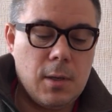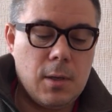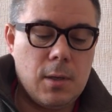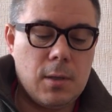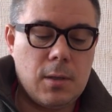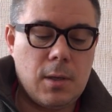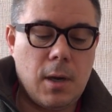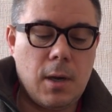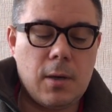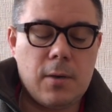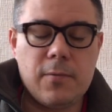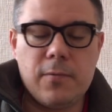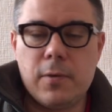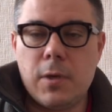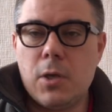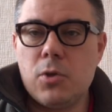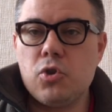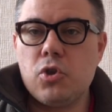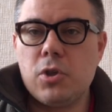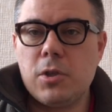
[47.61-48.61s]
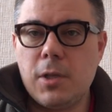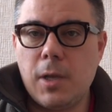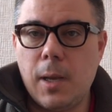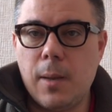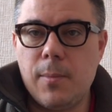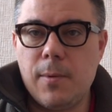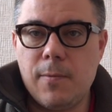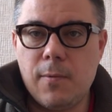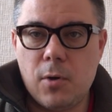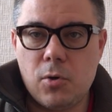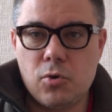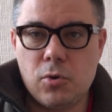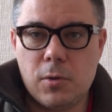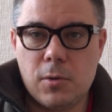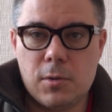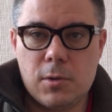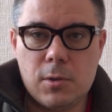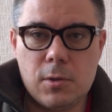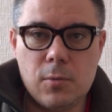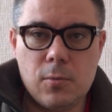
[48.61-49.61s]
Итак, в Генштабе
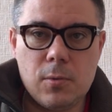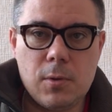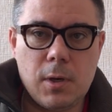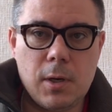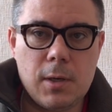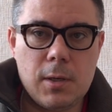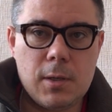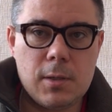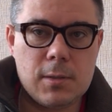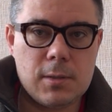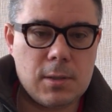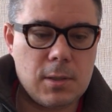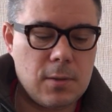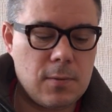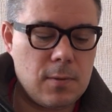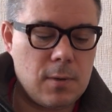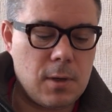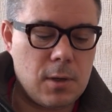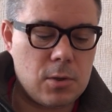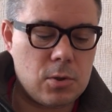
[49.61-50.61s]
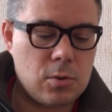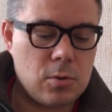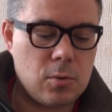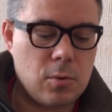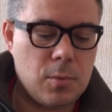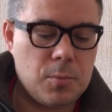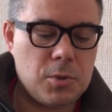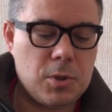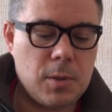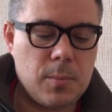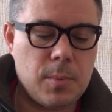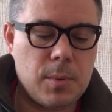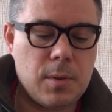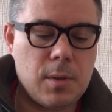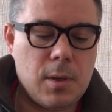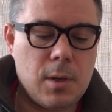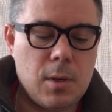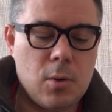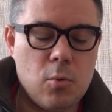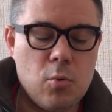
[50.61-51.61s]
Вооруженных сил Украины заявили, что общие
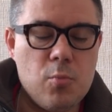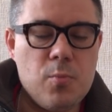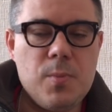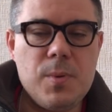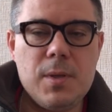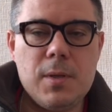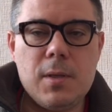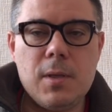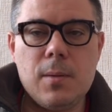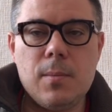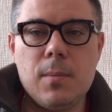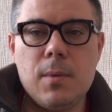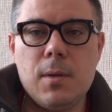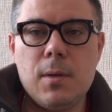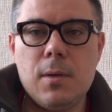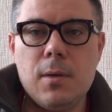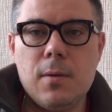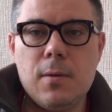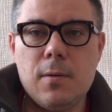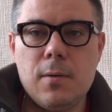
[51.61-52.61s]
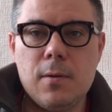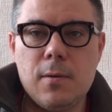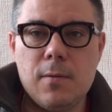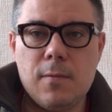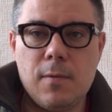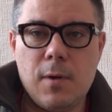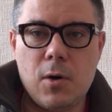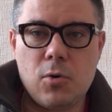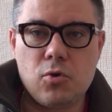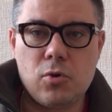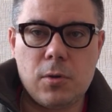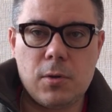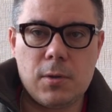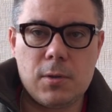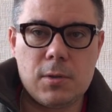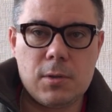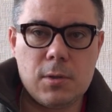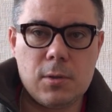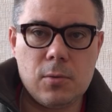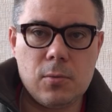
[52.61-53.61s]
потери убитыми
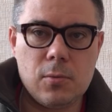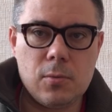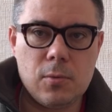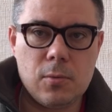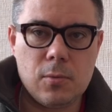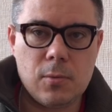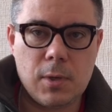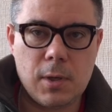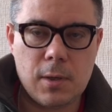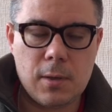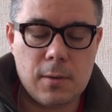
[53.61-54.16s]
Вооруженных сил, Укра...